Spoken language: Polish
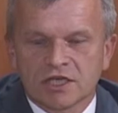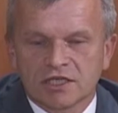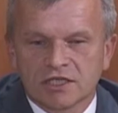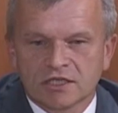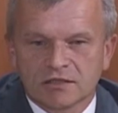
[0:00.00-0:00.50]

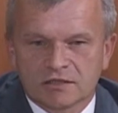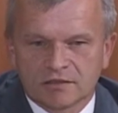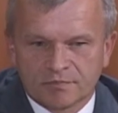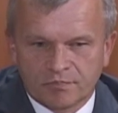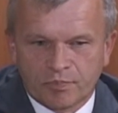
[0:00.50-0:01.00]
i
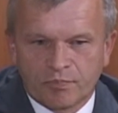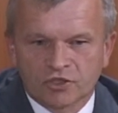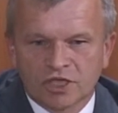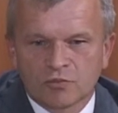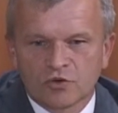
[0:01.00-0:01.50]

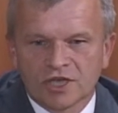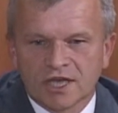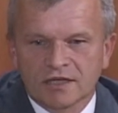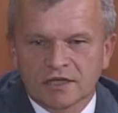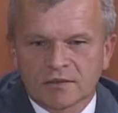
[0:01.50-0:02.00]

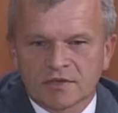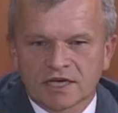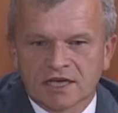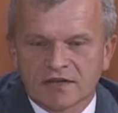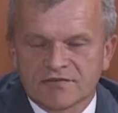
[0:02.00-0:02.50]
podejmuję
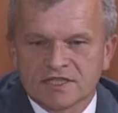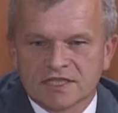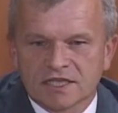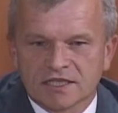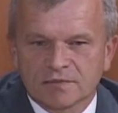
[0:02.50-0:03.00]

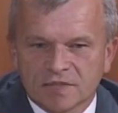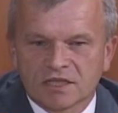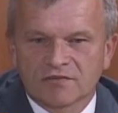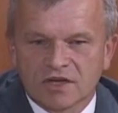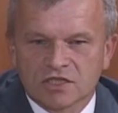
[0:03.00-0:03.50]
rękawice i
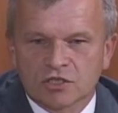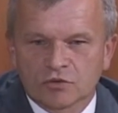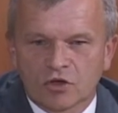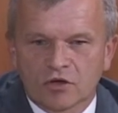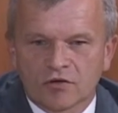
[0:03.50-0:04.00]
będę
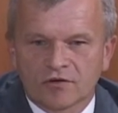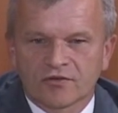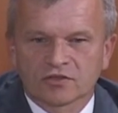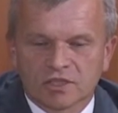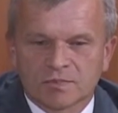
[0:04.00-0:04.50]
walczył o
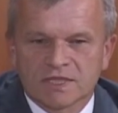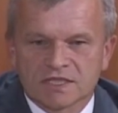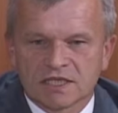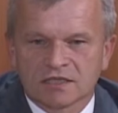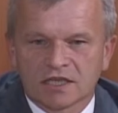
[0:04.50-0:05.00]
fotel
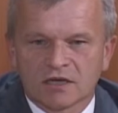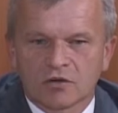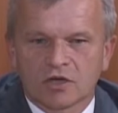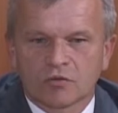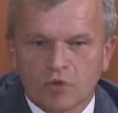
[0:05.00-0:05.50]
prezydenta
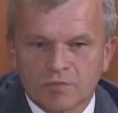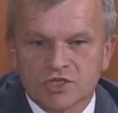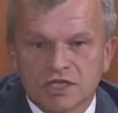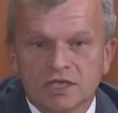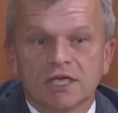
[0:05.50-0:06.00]

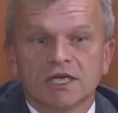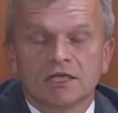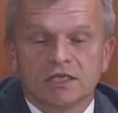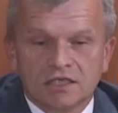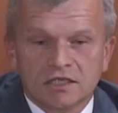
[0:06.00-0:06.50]
Łomży
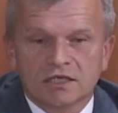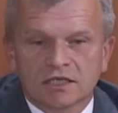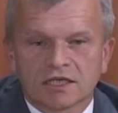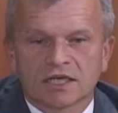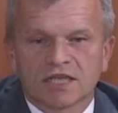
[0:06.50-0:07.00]
i
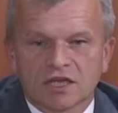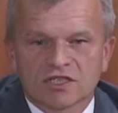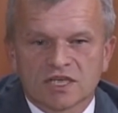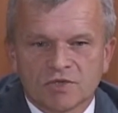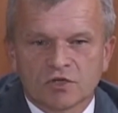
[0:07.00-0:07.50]
radnego
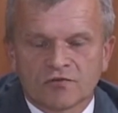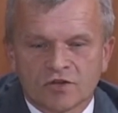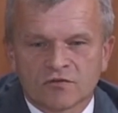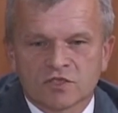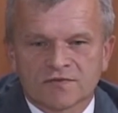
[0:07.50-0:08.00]
sejmiku
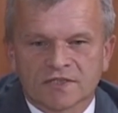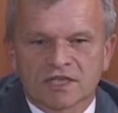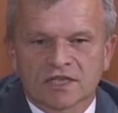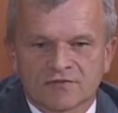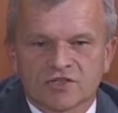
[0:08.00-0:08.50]
województwa,
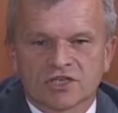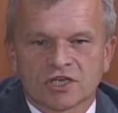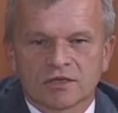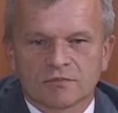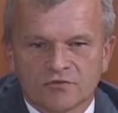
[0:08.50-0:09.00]
tak jak
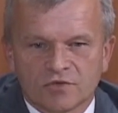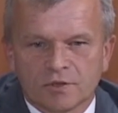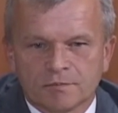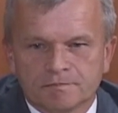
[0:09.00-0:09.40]
wcześniej mówiłem.